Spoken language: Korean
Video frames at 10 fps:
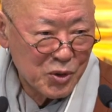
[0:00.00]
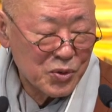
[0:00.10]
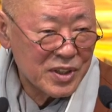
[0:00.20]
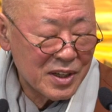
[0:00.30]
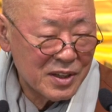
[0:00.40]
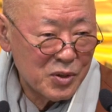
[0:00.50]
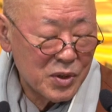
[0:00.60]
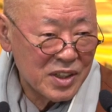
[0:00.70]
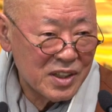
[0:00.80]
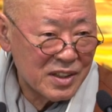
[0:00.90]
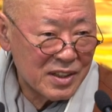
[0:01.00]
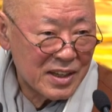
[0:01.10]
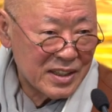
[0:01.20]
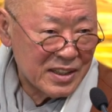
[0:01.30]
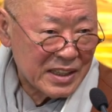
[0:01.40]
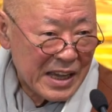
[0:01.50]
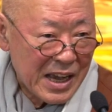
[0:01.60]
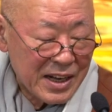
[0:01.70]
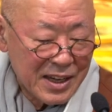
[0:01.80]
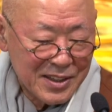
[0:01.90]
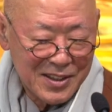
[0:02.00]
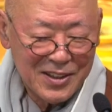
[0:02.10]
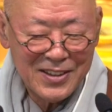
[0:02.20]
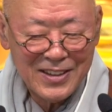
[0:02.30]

중생을 위해서 이런 것까지 이제 다 알아지는